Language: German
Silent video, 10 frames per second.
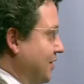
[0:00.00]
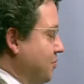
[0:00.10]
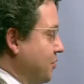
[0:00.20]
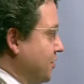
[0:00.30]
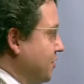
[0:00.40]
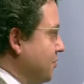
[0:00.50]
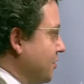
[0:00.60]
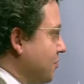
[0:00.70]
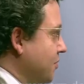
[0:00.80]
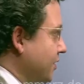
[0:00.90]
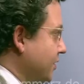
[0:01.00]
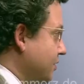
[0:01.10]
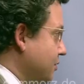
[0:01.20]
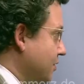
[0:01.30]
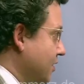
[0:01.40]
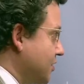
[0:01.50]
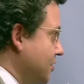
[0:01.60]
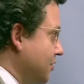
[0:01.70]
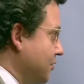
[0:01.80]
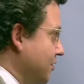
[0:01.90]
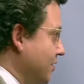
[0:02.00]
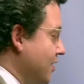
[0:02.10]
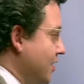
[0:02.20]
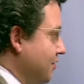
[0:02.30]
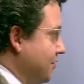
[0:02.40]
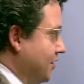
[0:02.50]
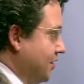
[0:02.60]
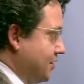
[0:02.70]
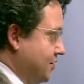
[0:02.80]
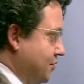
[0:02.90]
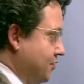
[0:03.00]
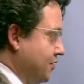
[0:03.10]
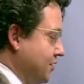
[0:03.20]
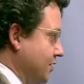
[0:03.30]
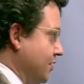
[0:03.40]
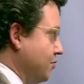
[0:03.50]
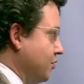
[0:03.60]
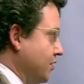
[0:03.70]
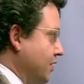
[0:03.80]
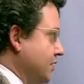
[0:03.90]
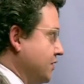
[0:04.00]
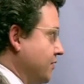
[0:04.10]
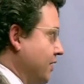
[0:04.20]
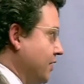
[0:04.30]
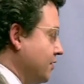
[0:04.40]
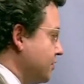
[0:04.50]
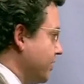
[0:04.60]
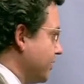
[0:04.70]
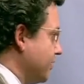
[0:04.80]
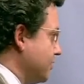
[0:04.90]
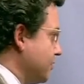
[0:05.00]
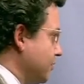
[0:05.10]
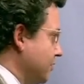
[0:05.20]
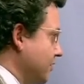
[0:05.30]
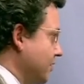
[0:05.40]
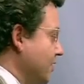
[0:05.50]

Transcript: Und dann möchte ich mir nochmal Ihre Zunge anschauen. Vielleicht öffnen Sie den Mund ganz weit und strecken die Zunge